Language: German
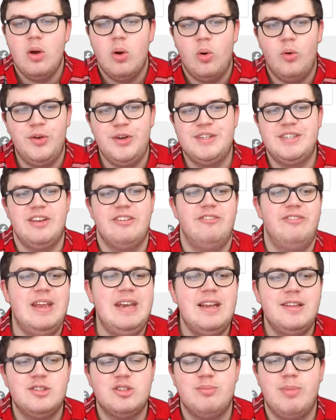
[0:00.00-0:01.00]
Und
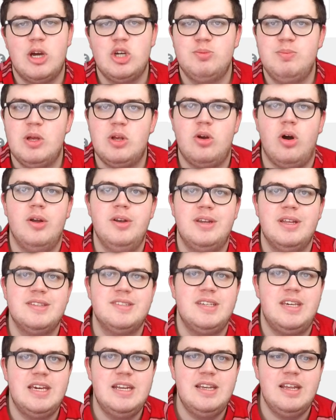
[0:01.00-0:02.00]
wenn dann zum Beispiel Content
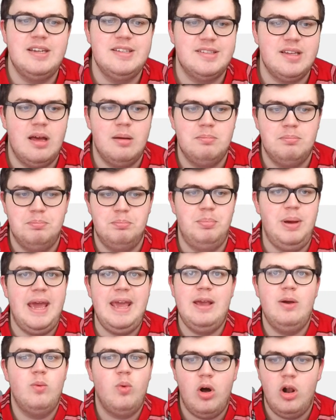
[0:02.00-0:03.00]
sich hinter dieser
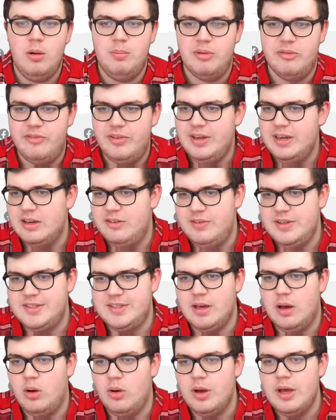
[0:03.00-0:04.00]
Paywall befindet, wie es
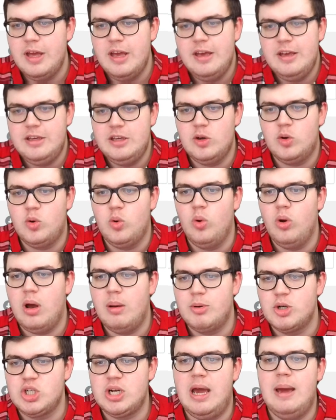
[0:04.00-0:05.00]
ja auch hier Cora
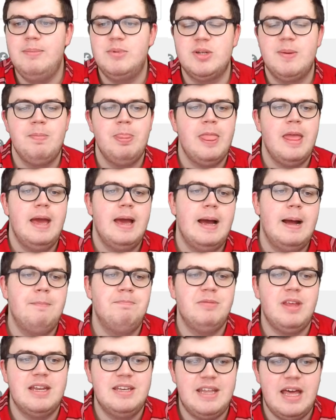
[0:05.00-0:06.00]
beschreibt,
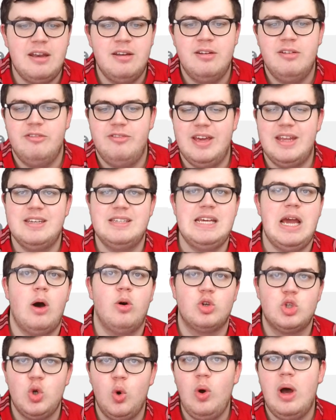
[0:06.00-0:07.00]
ähm, dann werden die
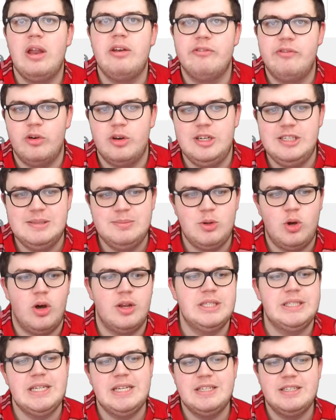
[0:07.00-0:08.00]
Autoren von diesem
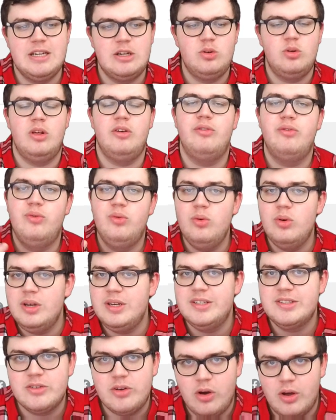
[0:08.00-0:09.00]
Content natürlich für
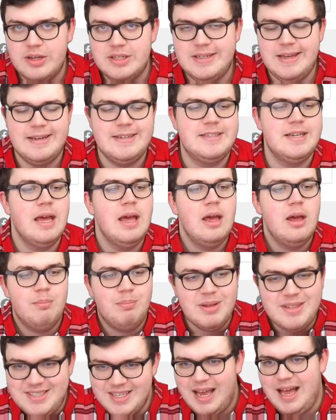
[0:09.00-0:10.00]
diesen Content
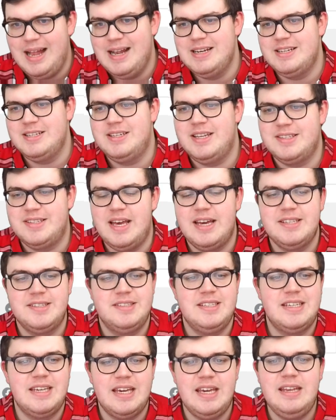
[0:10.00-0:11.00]
bezahlt. Das heißt,
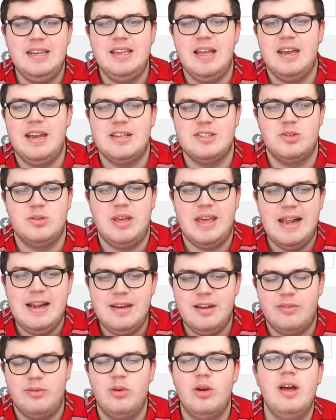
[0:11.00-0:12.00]
die kriegen dann also
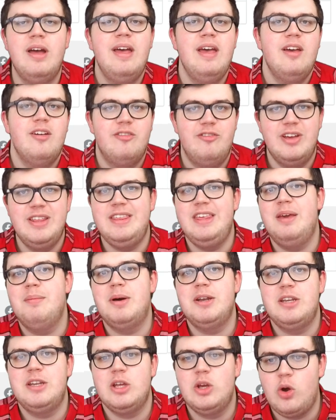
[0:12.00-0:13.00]
Geld dafür, wenn
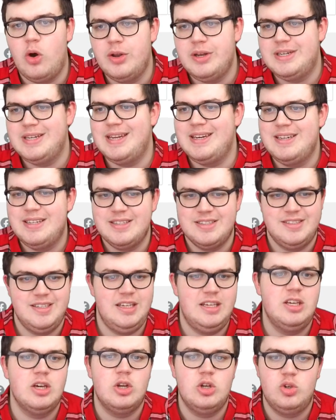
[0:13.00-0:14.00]
jemand den Content
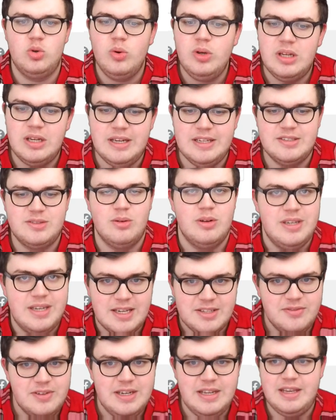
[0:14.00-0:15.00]
sich durchliest. Und
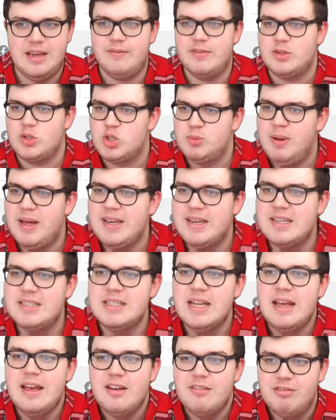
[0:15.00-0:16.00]
das finde ich einfach so spannend,
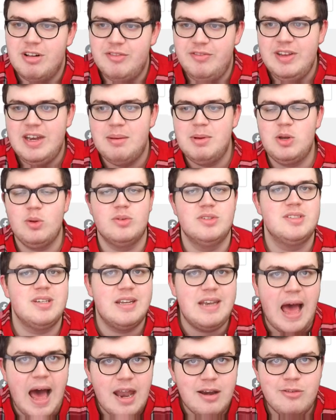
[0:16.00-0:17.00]
weil wir dann mit
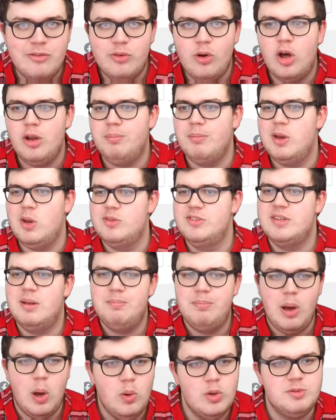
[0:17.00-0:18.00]
unseren Antworten, mit
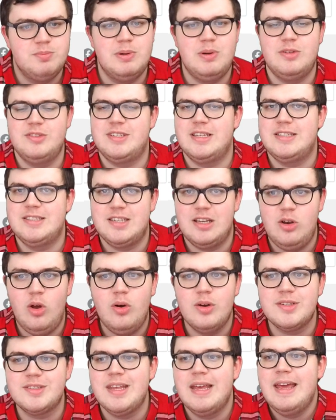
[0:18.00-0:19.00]
unseren Posts, mit unseren
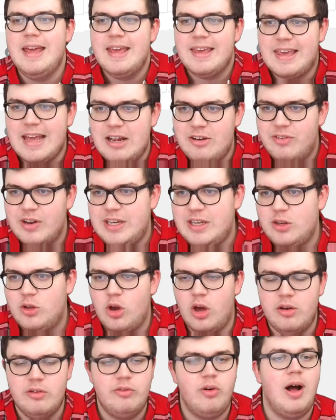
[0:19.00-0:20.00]
Salons Geld verdienen
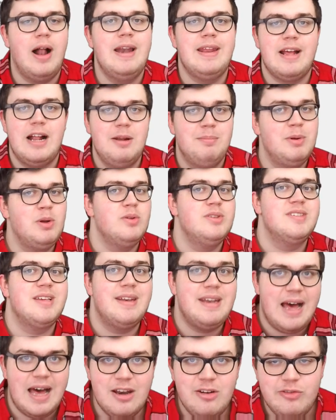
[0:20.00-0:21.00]
können. Vor allen Dingen halt mit
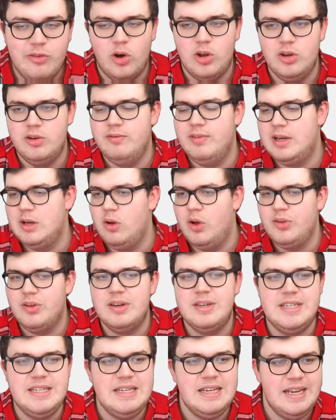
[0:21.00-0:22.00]
unseren Antworten, wenn Leute
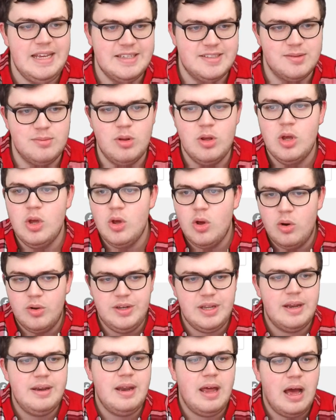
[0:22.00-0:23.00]
die lesen. Und
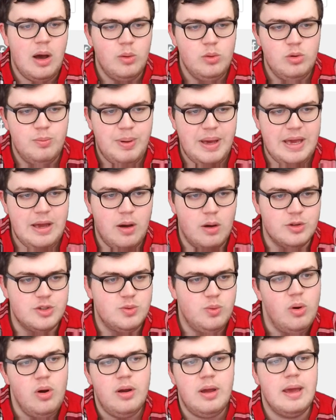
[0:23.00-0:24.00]
dann How do
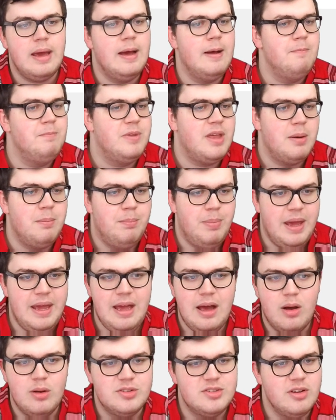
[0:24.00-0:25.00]
Payouts work? Ähm, dann
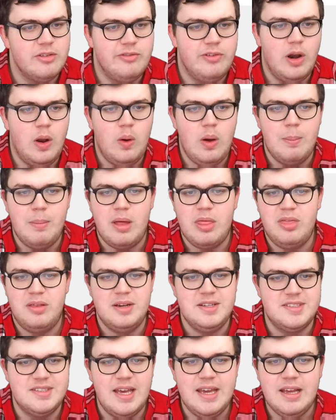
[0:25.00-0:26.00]
Payouts follow a
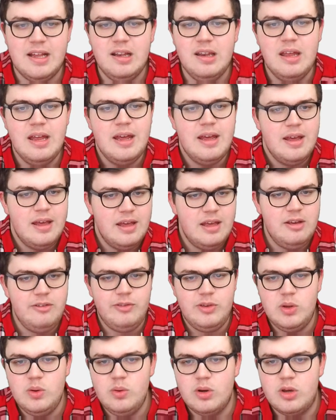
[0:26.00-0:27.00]
monthly cycle.
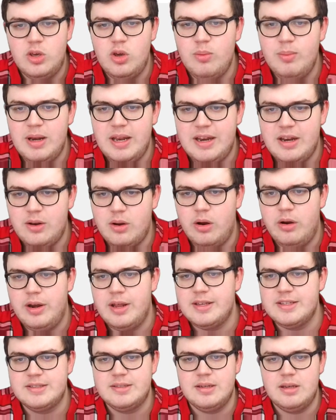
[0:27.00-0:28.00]
If you accumulated
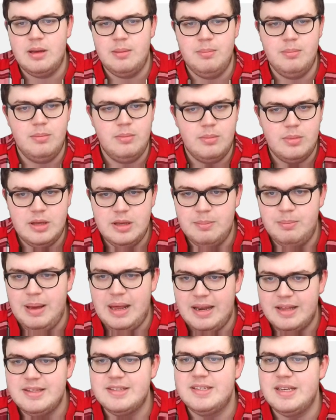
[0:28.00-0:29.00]
earnings um,
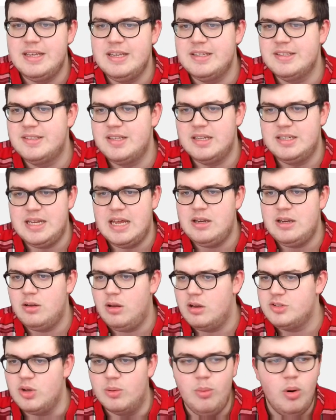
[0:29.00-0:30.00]
balance is
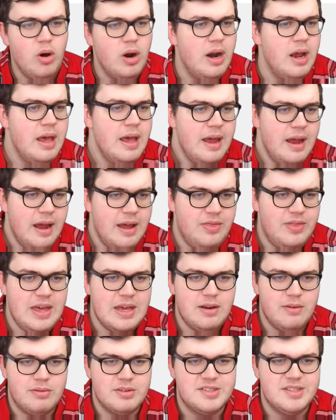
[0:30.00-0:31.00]
$10 or more, at the
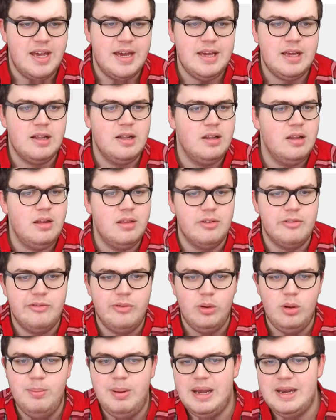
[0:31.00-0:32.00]
end of the cycle, the
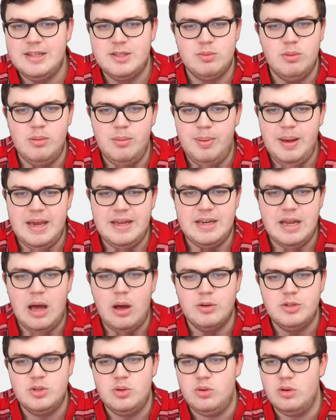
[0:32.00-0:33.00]
full balance will be paid
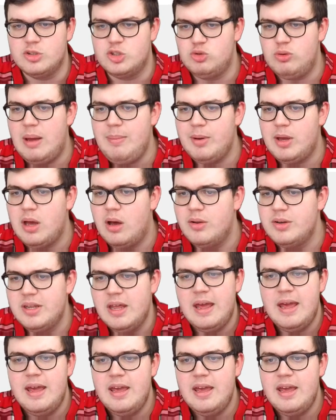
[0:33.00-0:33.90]
out to your Stripe account.